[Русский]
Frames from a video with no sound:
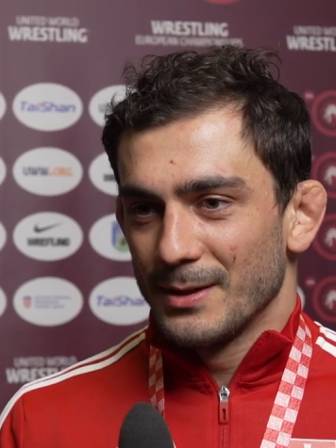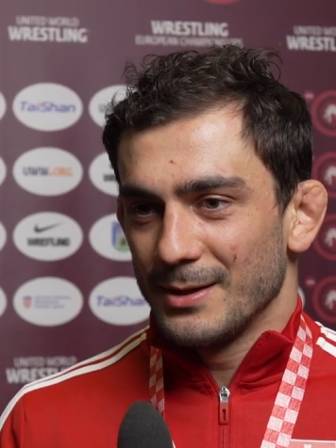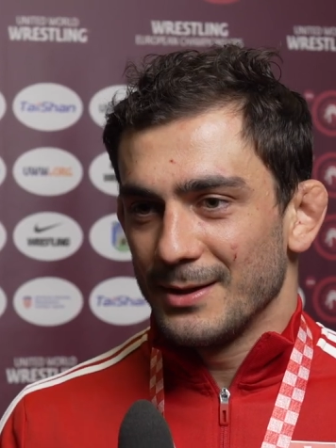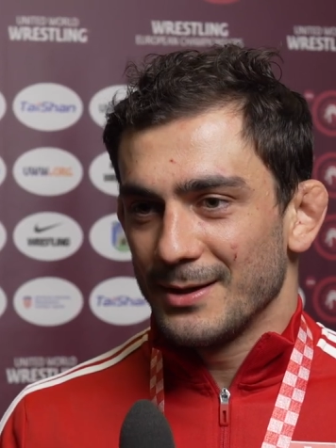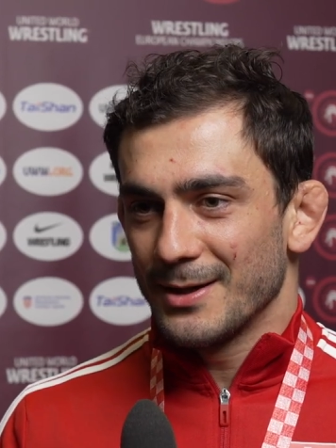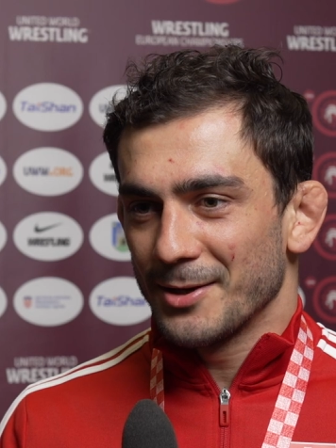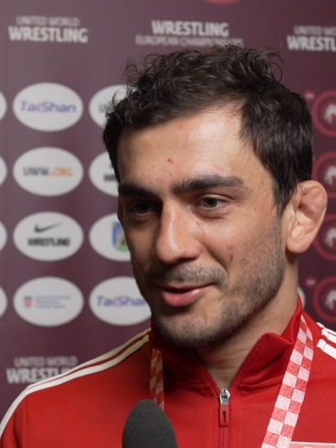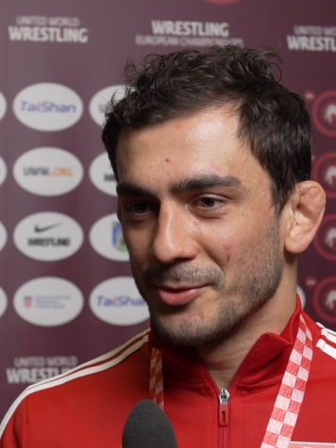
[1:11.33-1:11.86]

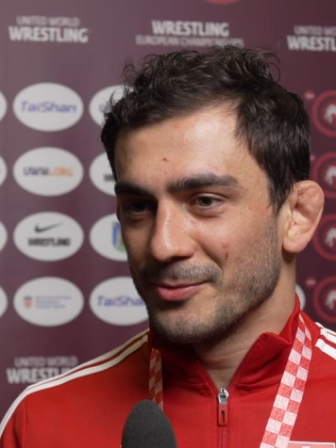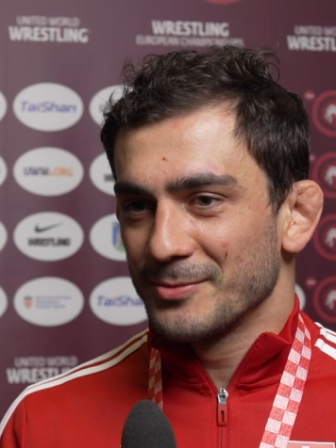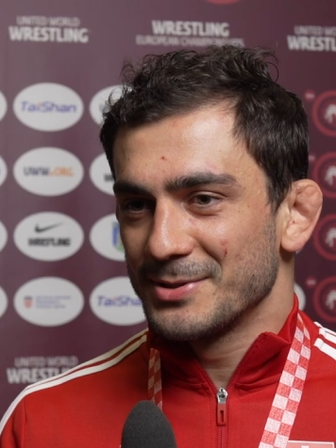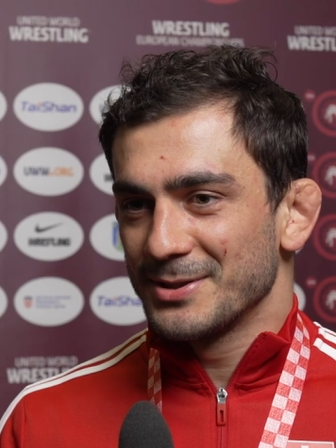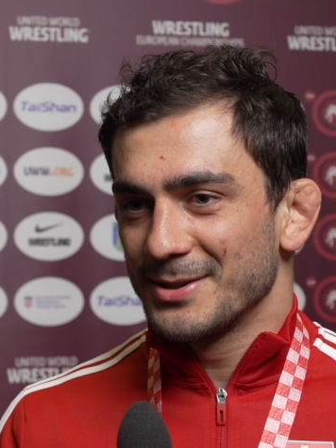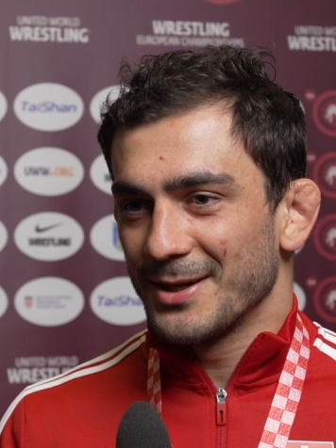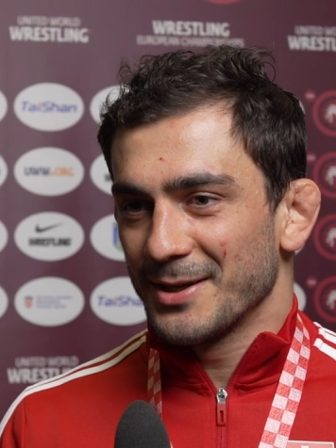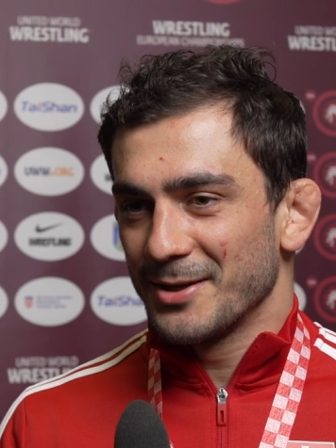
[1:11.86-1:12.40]
И как он
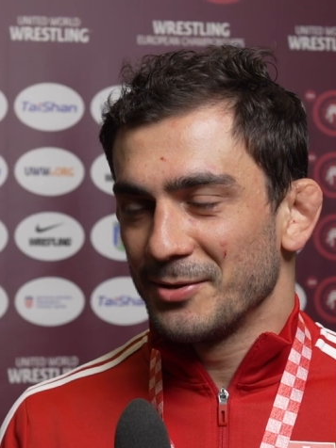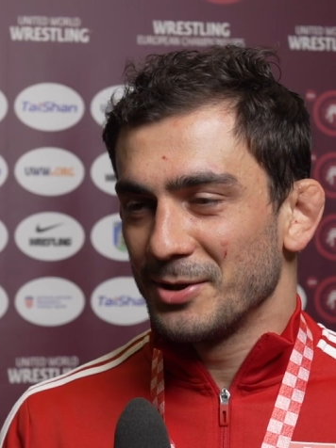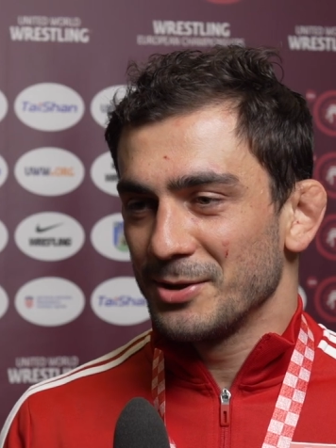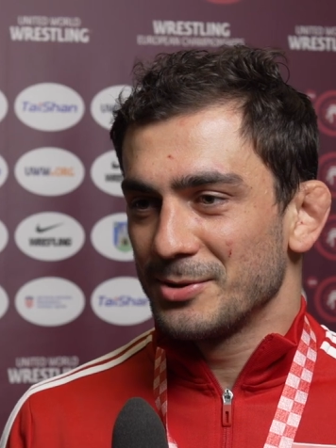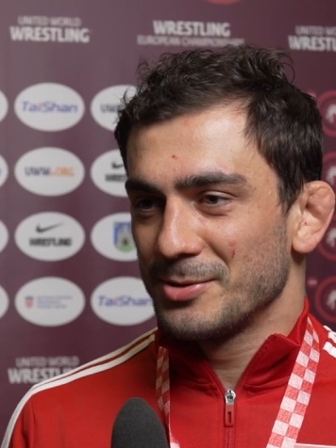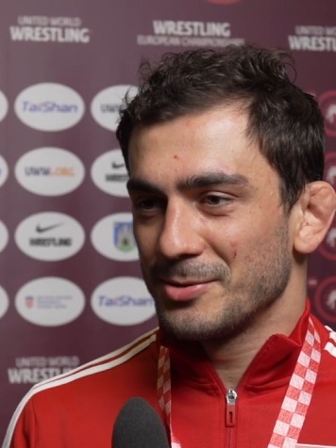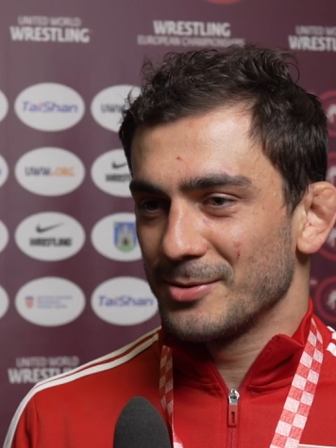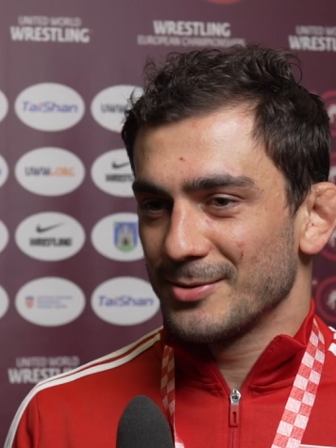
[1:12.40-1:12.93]
всегда
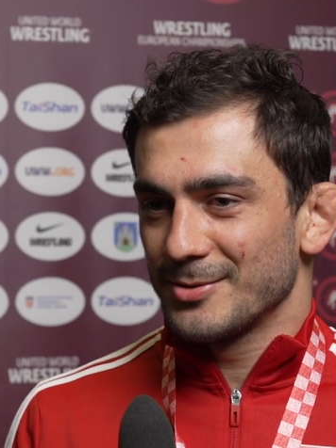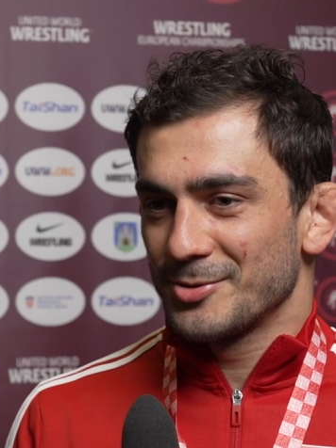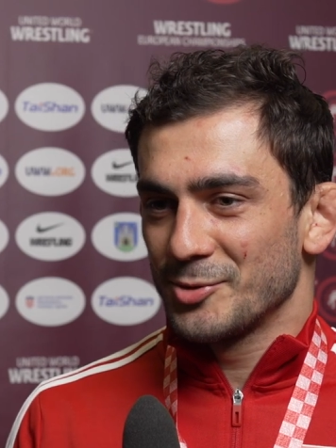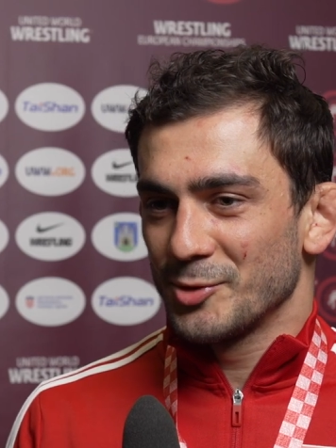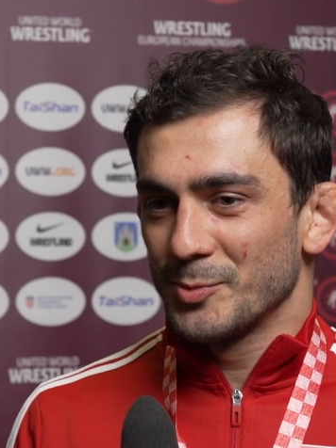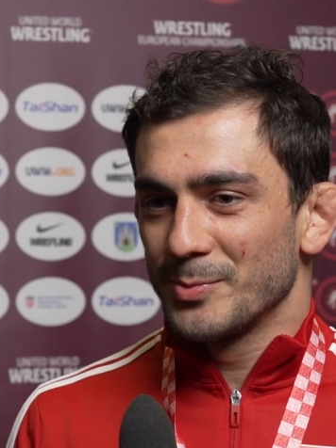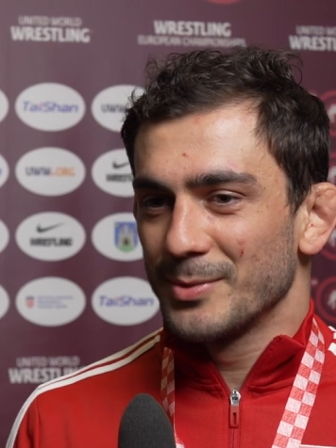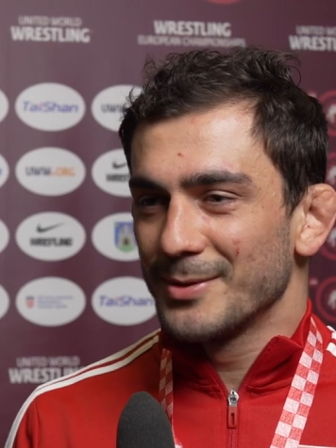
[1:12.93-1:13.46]
говорит,
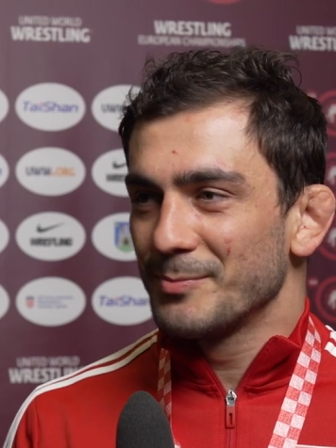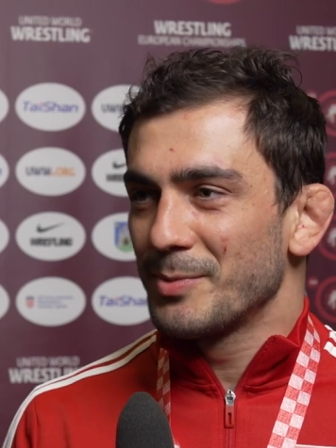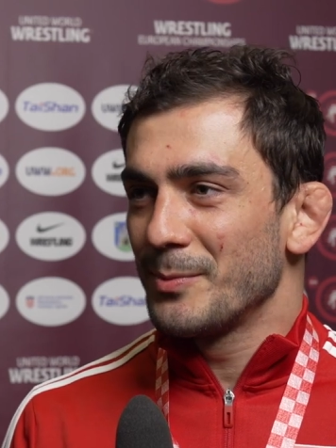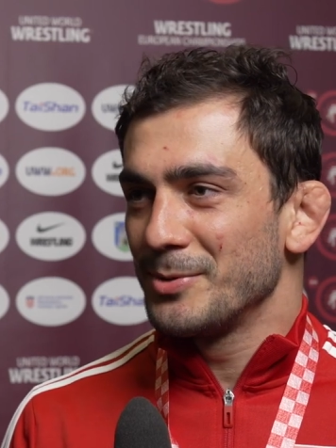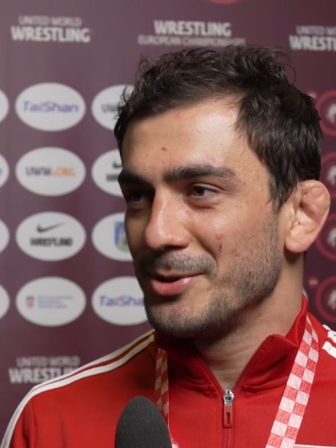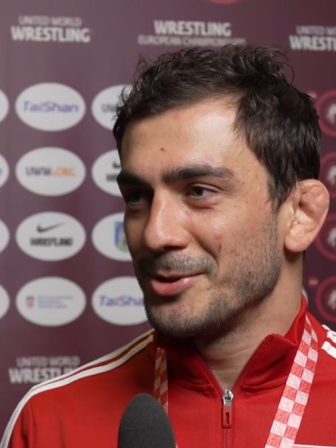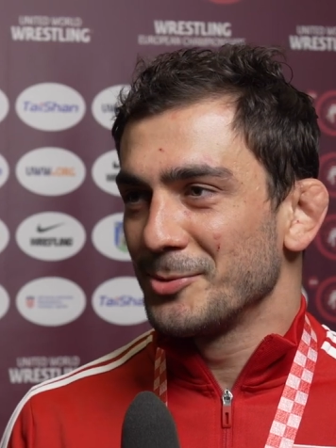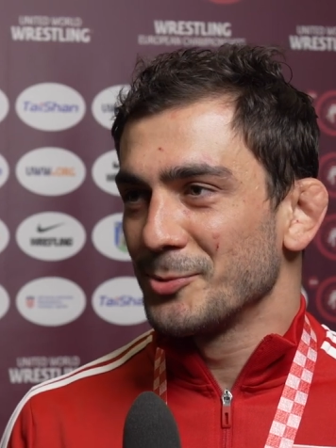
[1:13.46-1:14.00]
чтобы
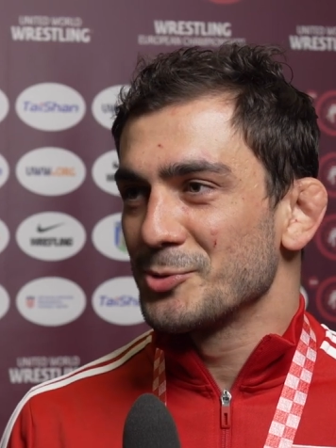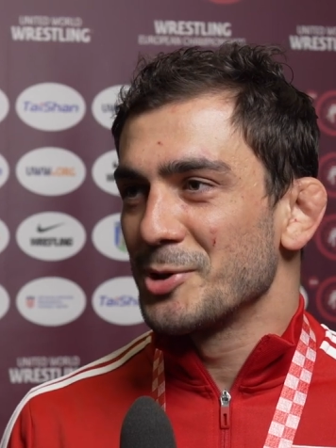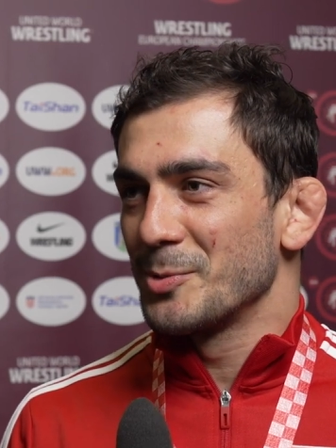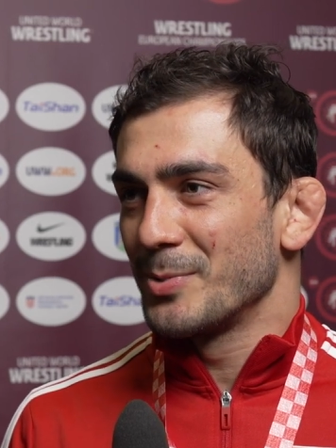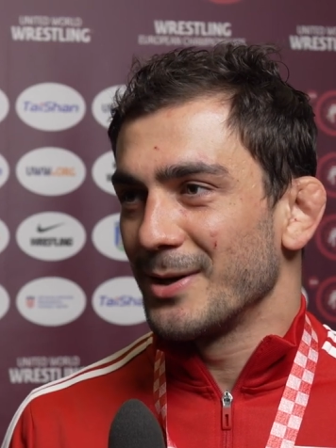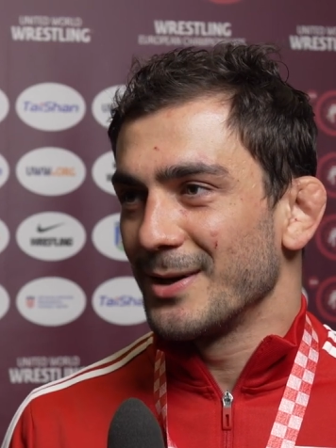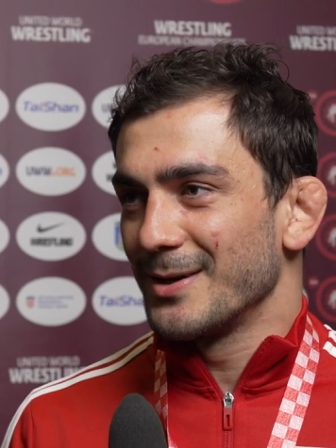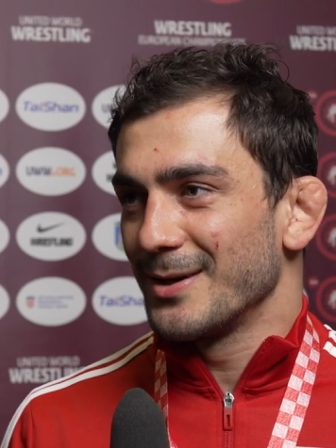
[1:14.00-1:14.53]
победить, нужно
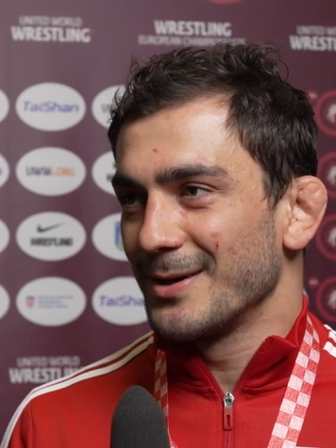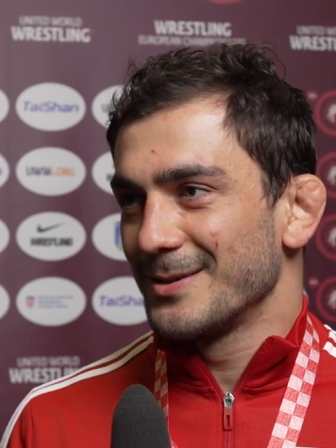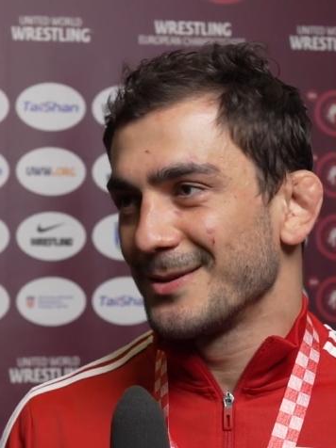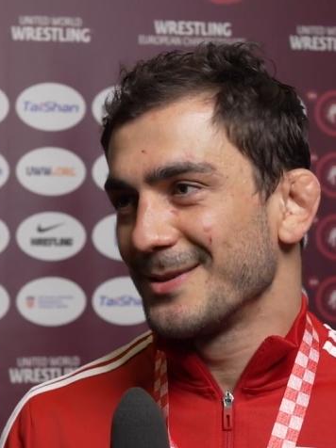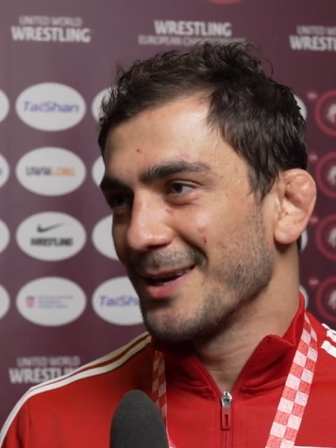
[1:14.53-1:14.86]
проиграть.